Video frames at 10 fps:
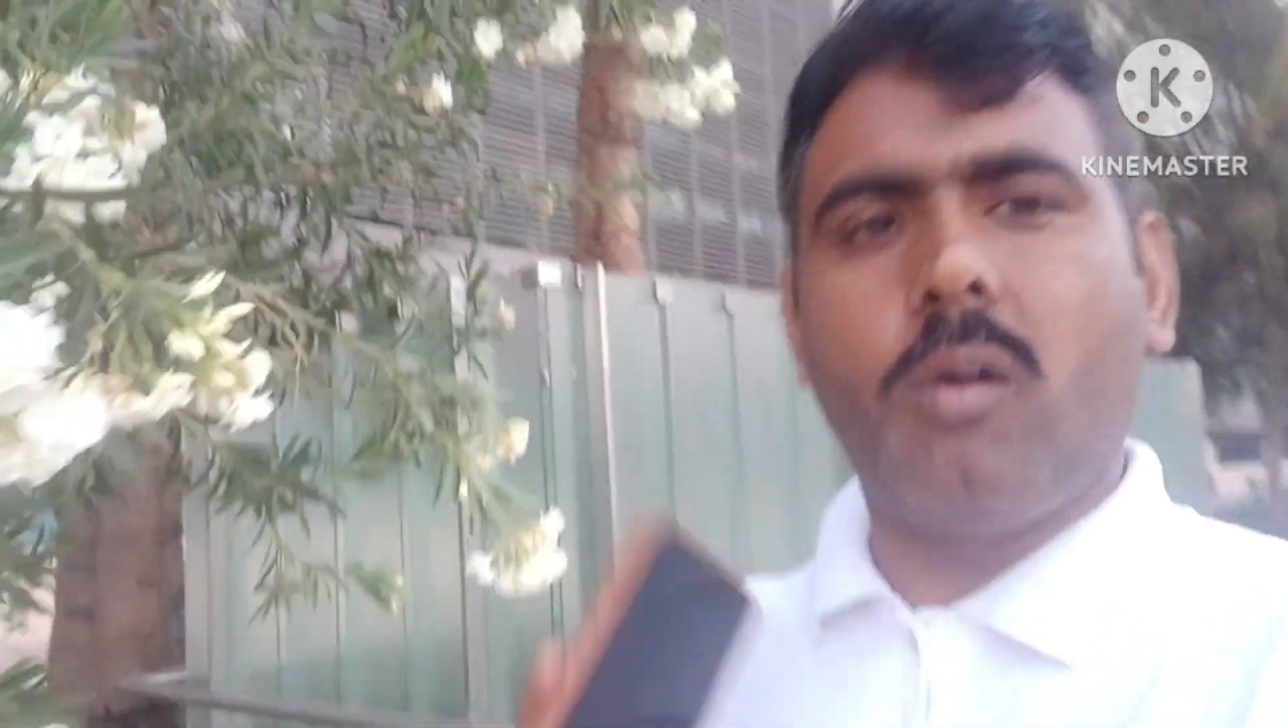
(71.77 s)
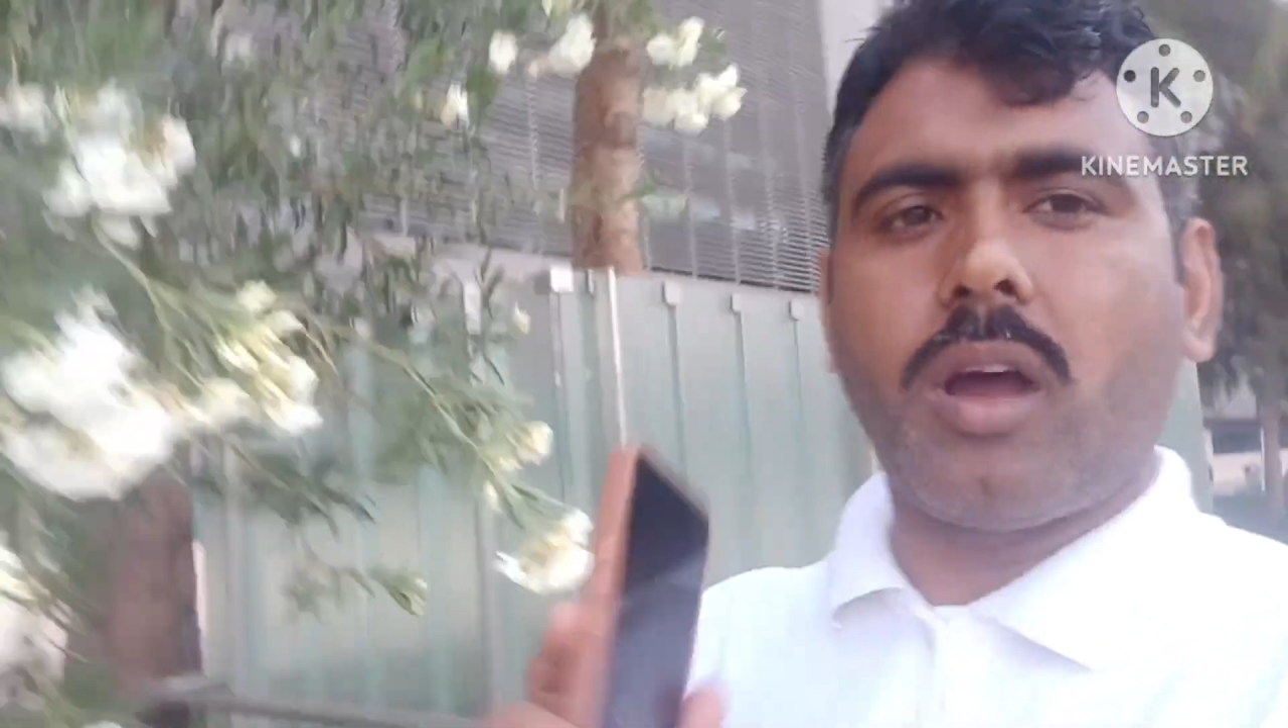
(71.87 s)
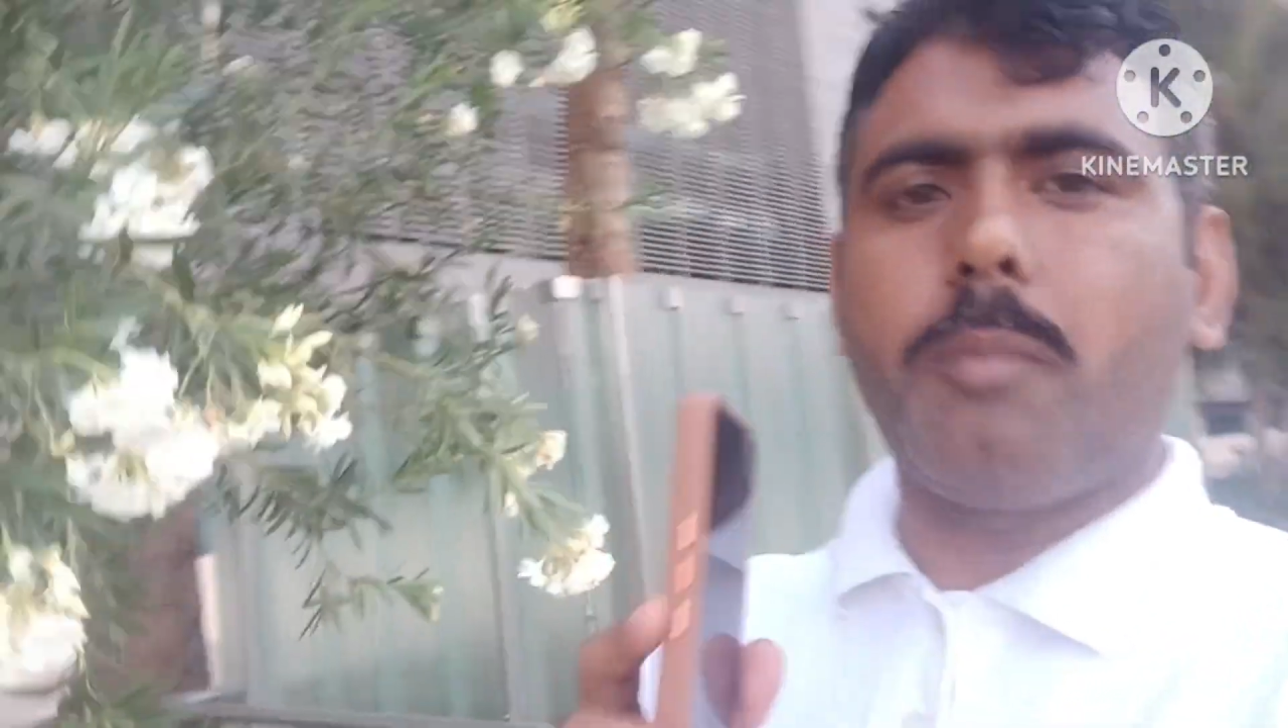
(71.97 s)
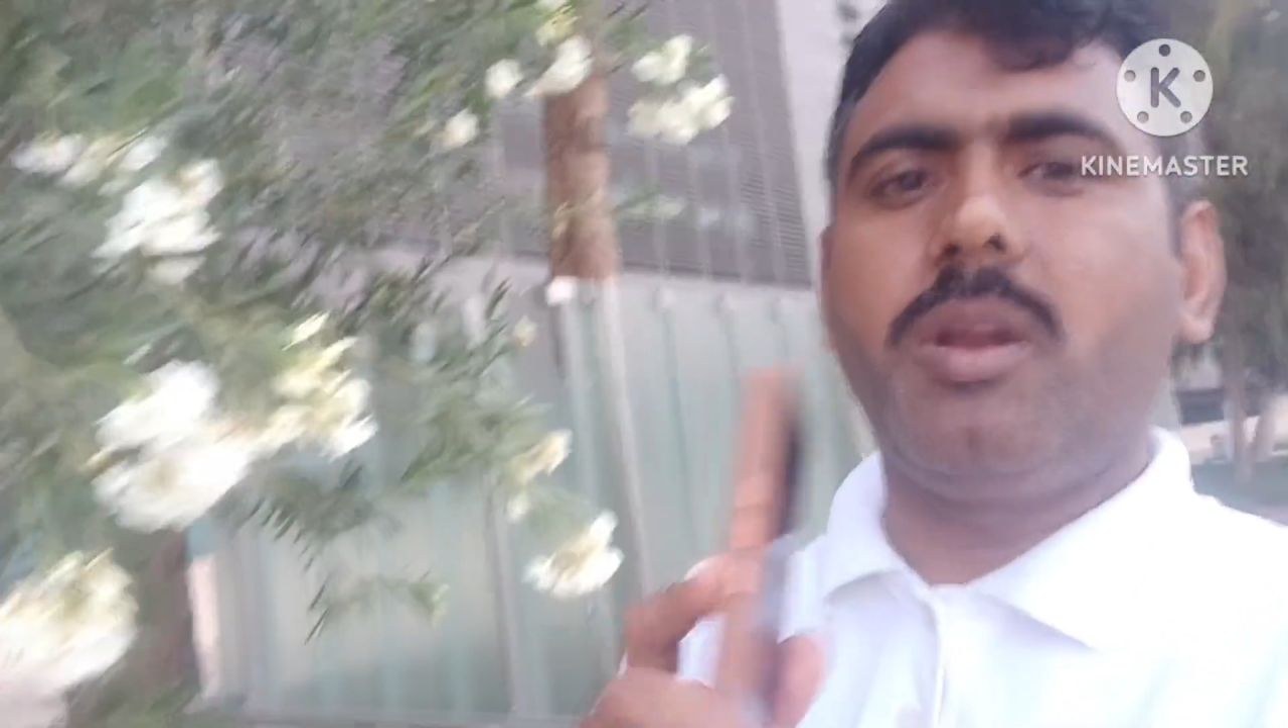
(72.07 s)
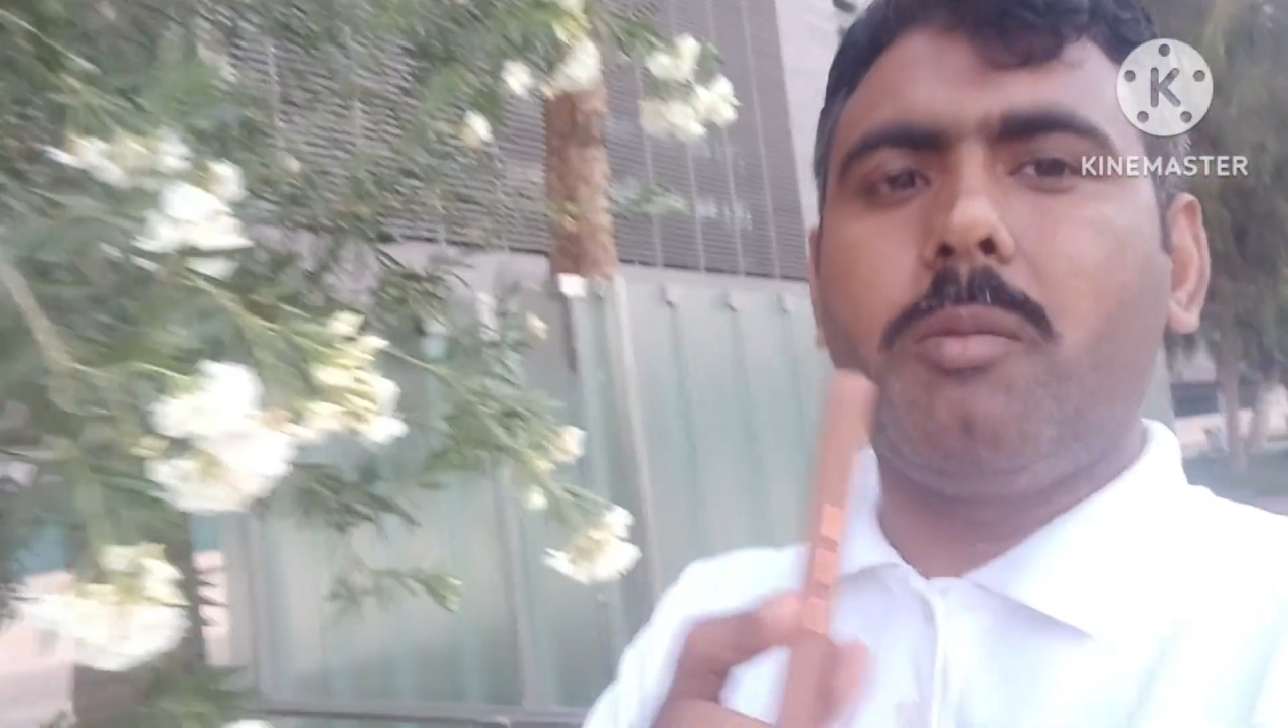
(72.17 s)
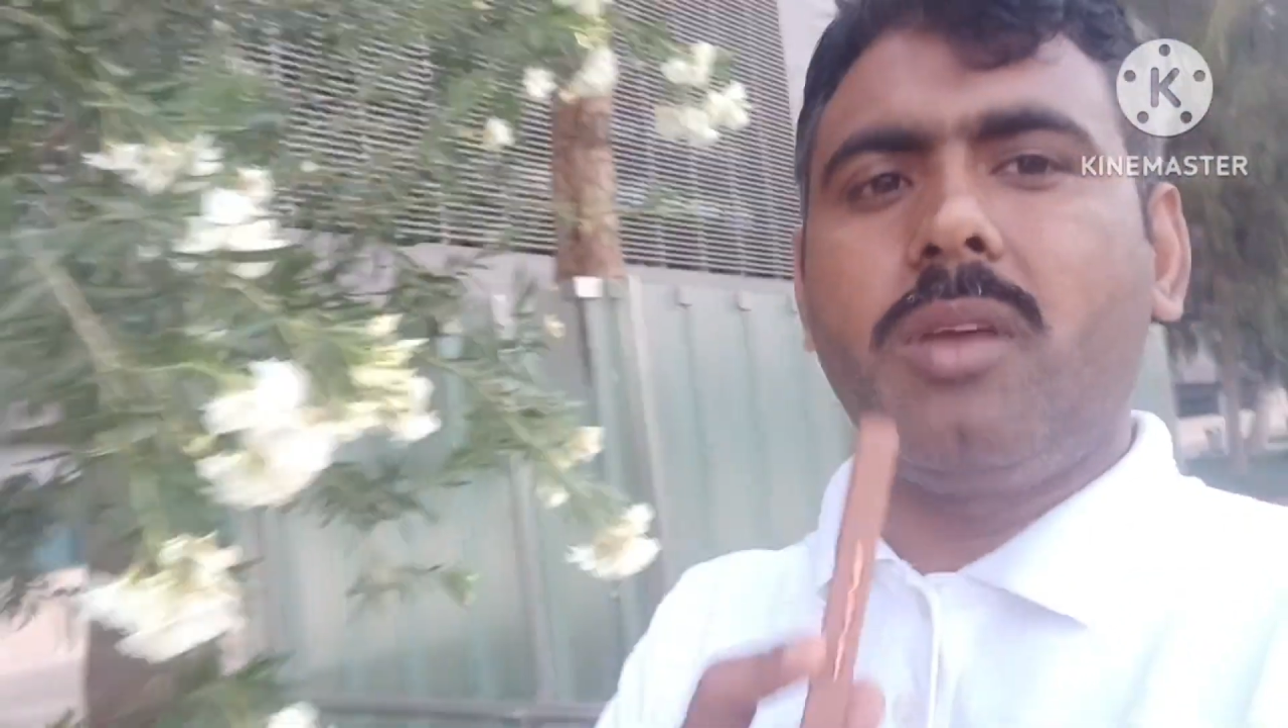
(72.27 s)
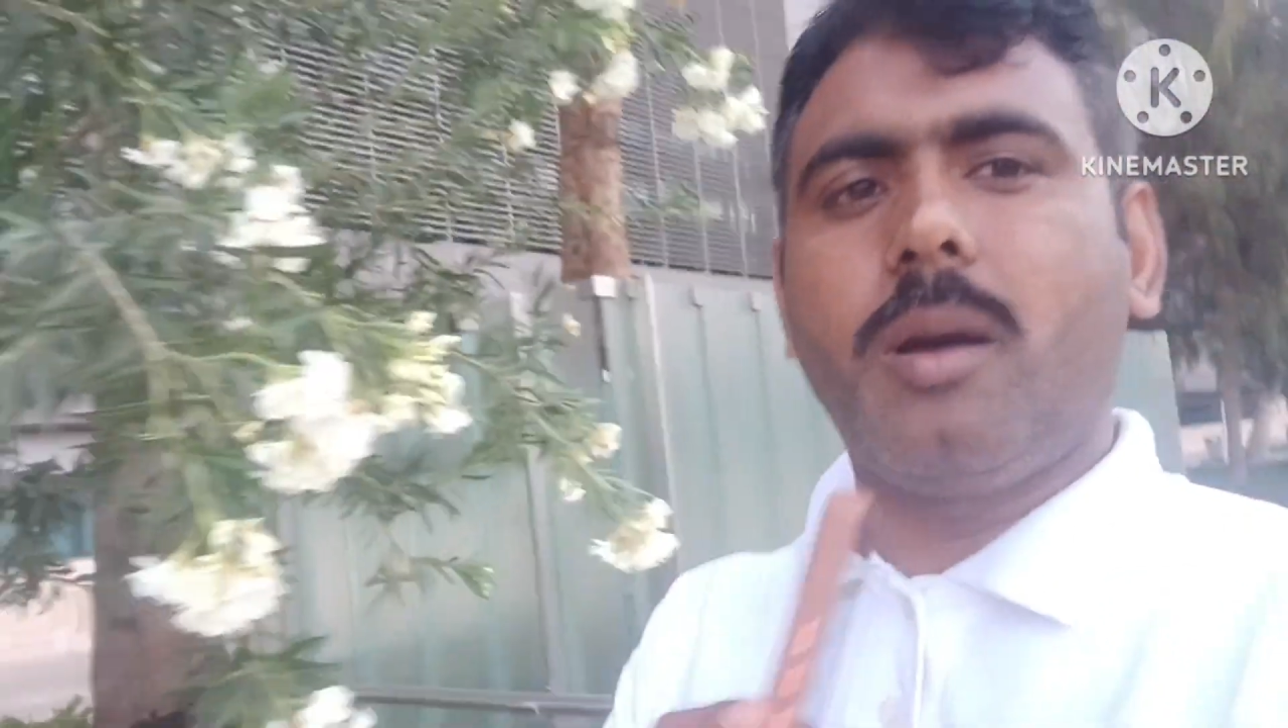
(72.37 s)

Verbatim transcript: और आपने